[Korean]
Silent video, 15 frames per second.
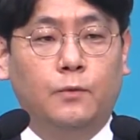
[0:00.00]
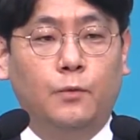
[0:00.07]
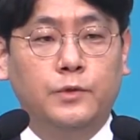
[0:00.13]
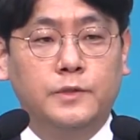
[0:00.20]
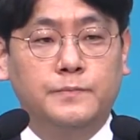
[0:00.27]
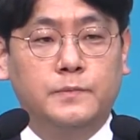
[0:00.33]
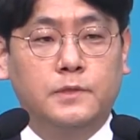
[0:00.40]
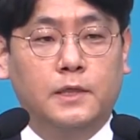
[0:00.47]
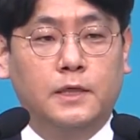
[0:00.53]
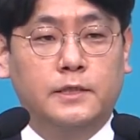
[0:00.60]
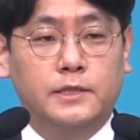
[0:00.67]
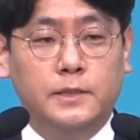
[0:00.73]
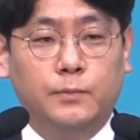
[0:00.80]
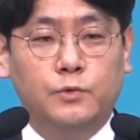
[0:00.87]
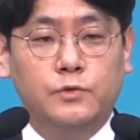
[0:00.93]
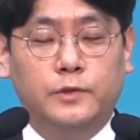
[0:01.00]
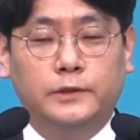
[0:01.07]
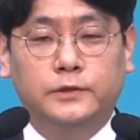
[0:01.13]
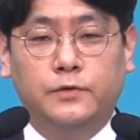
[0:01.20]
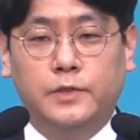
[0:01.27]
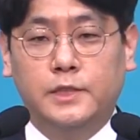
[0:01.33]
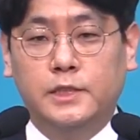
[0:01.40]
50장
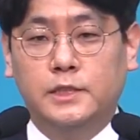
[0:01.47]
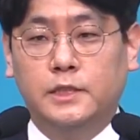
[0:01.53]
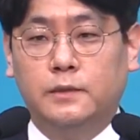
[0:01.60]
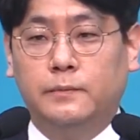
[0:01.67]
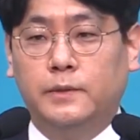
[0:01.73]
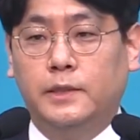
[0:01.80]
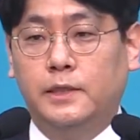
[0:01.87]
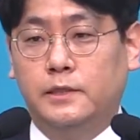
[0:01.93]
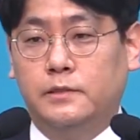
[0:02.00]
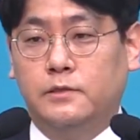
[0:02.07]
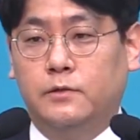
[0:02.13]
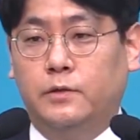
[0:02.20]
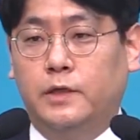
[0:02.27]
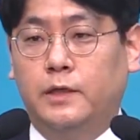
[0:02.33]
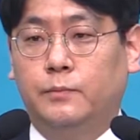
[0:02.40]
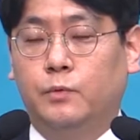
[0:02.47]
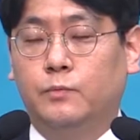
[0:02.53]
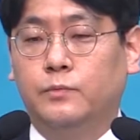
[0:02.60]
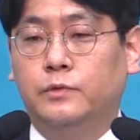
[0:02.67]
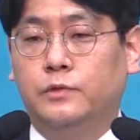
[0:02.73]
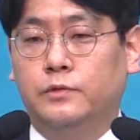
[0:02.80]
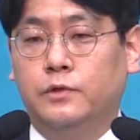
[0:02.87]
15절에서 21절의
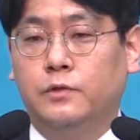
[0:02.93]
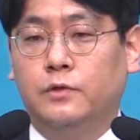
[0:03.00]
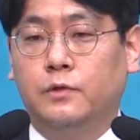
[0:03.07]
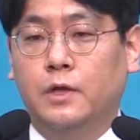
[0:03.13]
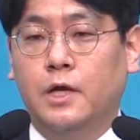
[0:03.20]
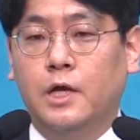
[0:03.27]
본문은요,